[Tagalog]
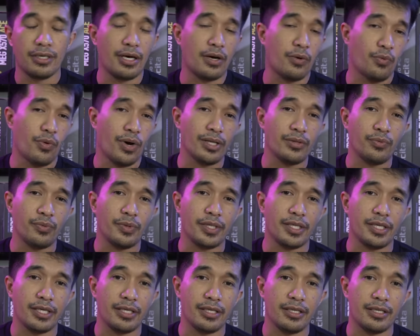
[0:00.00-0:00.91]
Now what we
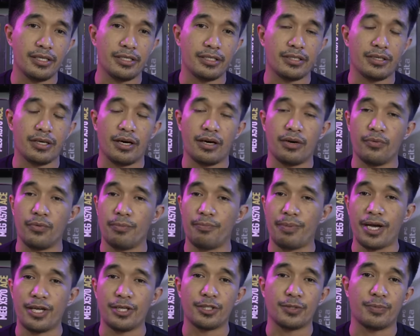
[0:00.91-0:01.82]
did is uh, we
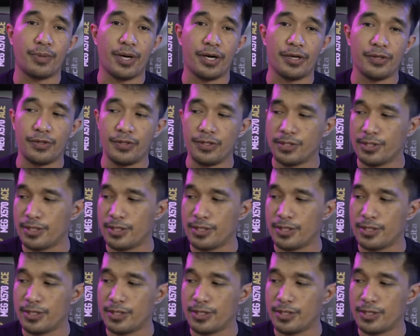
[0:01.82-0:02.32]
benchmark the